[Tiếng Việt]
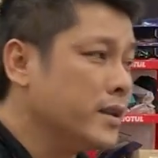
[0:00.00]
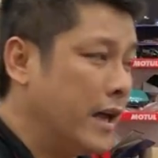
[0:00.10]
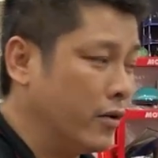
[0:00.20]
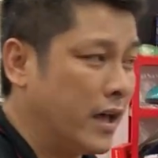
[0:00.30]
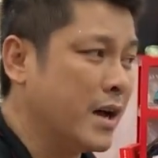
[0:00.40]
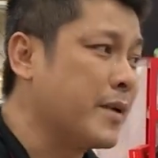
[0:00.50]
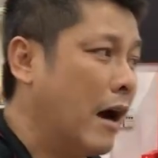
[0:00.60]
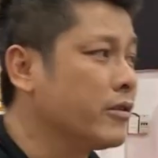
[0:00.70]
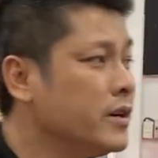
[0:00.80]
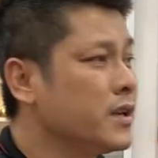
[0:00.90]
thì có thể tham
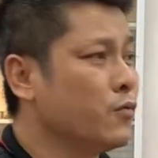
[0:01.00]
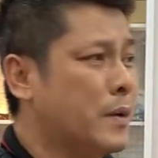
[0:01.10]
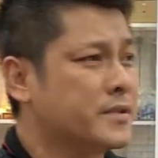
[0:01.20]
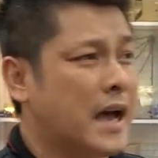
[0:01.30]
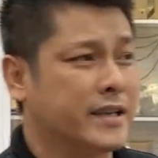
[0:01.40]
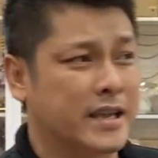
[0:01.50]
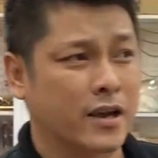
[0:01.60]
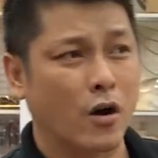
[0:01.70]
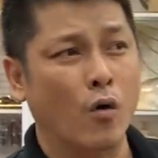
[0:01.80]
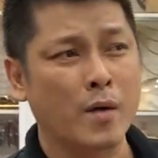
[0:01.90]
khảo trước trên website xe
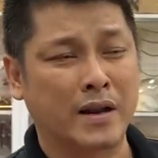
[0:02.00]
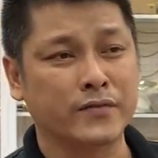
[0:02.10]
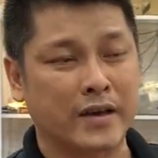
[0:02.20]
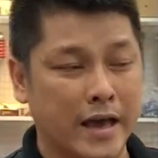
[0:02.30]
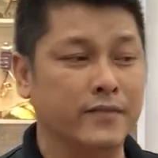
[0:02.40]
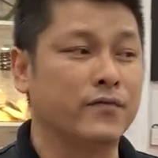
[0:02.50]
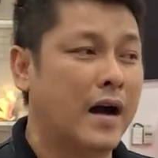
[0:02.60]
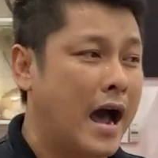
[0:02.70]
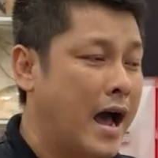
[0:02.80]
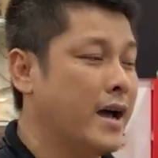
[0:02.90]
cũ hay bánh men
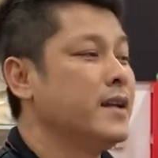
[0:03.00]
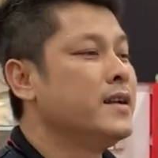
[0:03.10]
và